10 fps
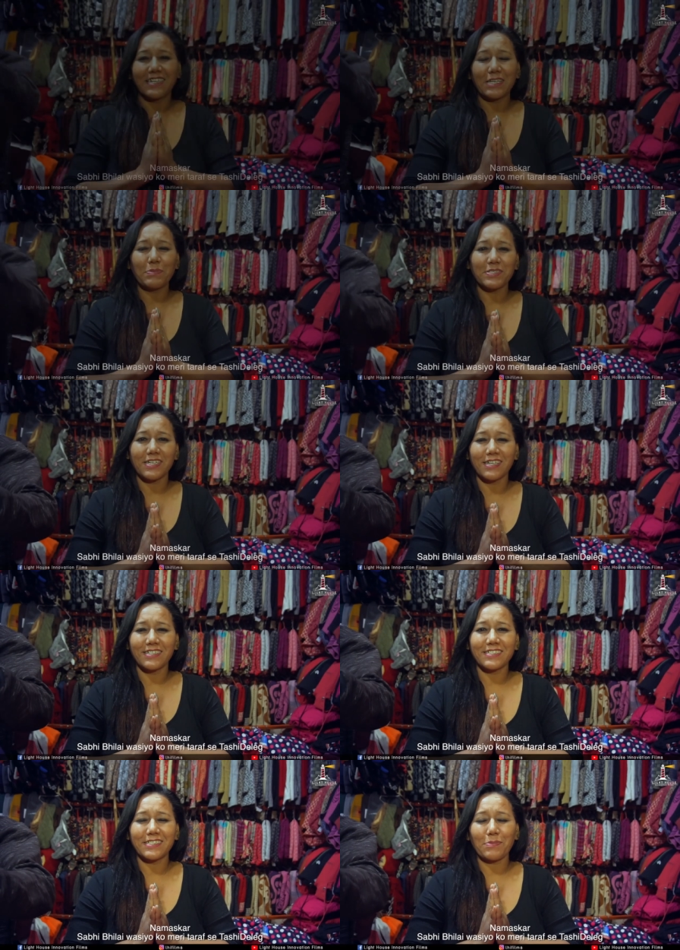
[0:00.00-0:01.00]

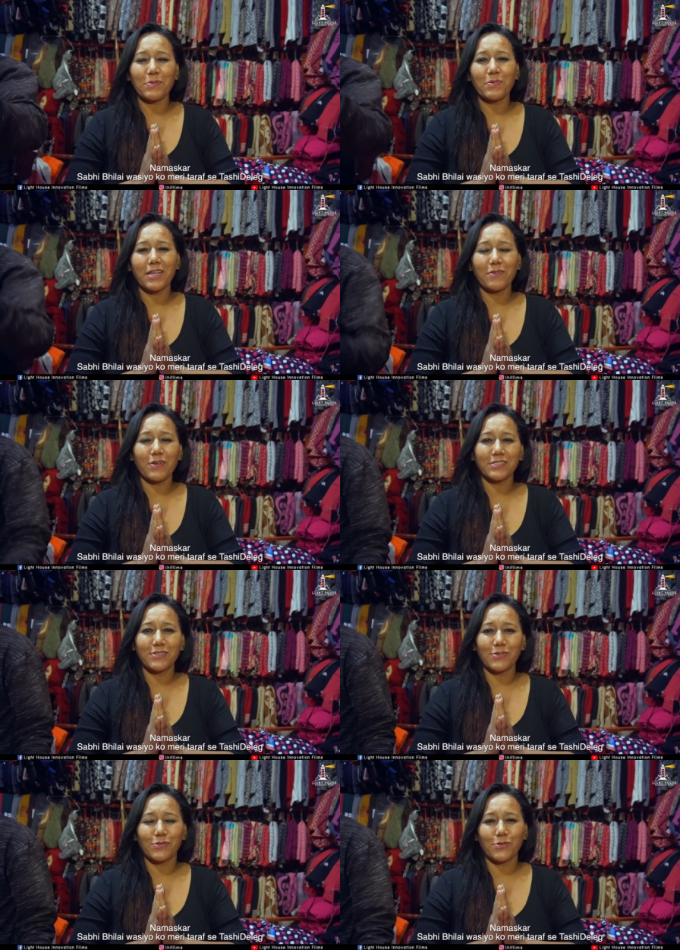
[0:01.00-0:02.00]
नमस्कार सभी बिलाई
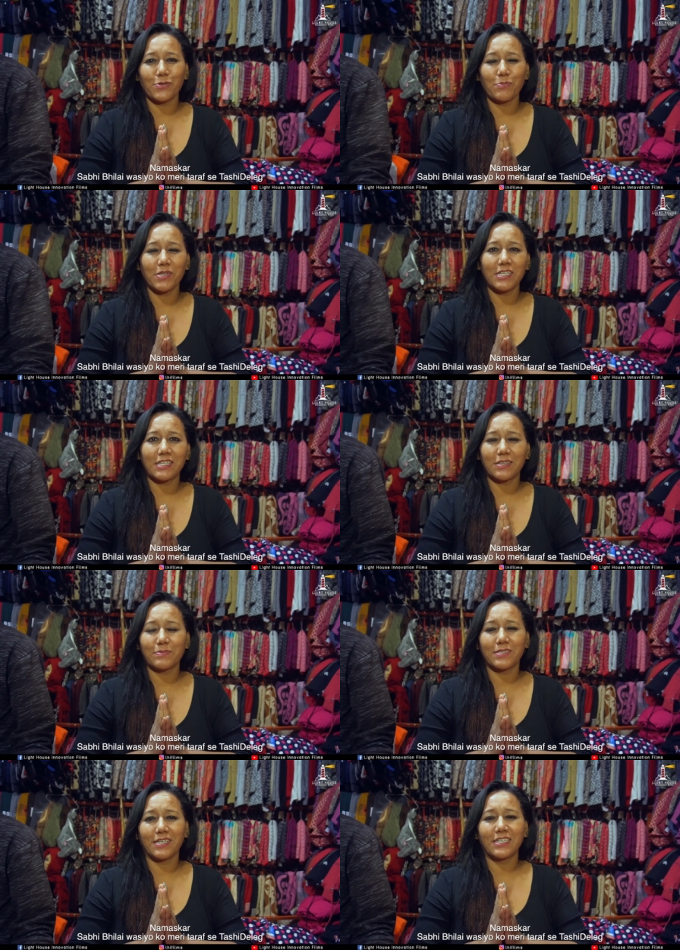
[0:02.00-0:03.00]
वासियों को मेरी तरफ
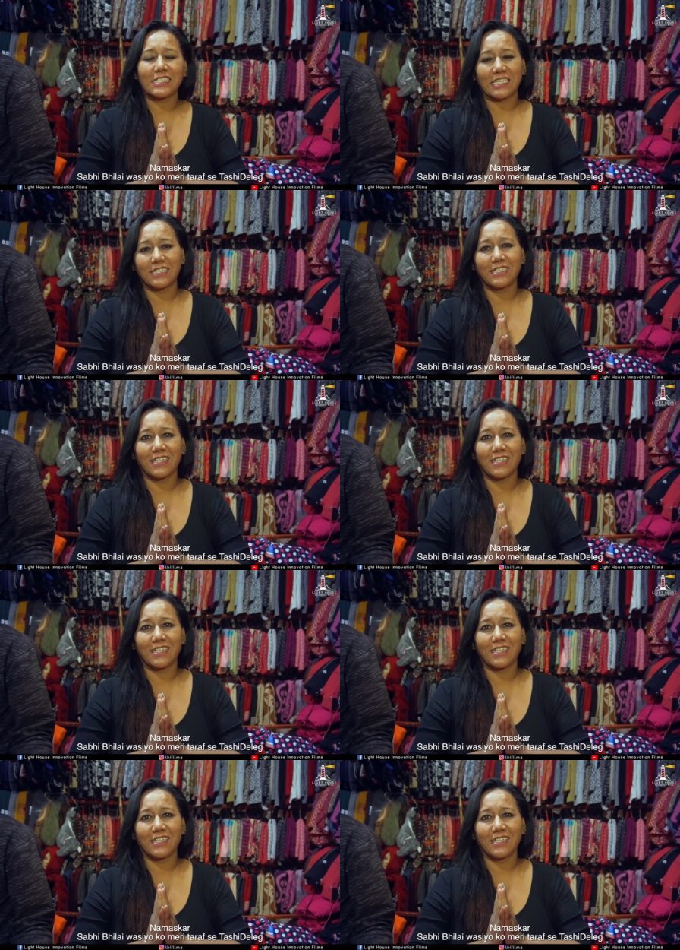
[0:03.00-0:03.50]
से टशी